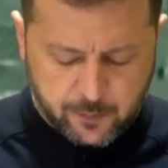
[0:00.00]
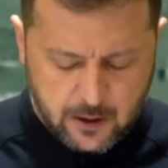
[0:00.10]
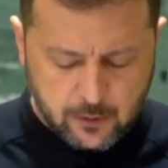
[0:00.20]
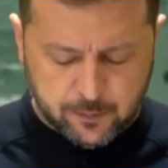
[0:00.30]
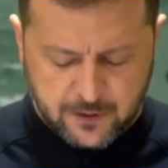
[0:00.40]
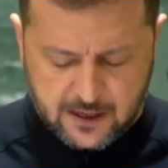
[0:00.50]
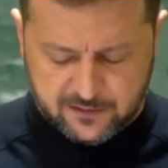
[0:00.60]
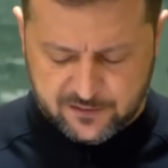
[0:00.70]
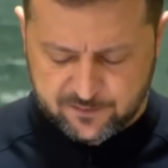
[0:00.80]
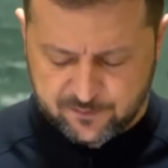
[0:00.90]
nhà máy
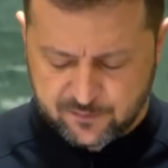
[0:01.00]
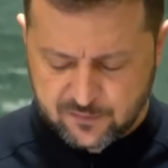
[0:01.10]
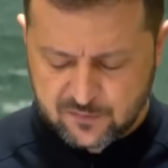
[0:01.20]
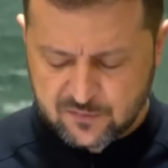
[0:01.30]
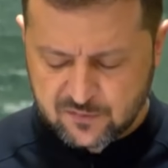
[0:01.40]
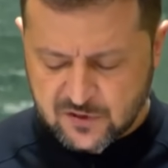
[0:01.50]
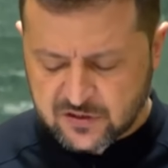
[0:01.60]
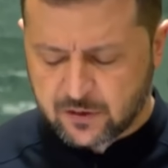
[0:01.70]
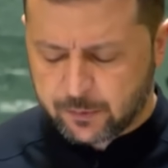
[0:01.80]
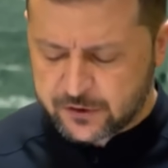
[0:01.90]
điện hạt nhân
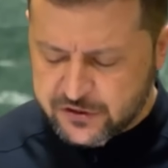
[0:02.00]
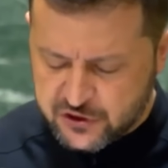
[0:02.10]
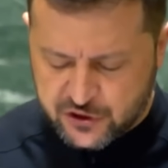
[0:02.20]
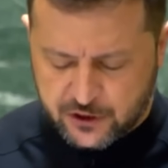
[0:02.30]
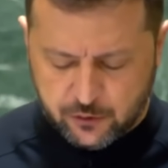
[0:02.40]
Zaporizhia,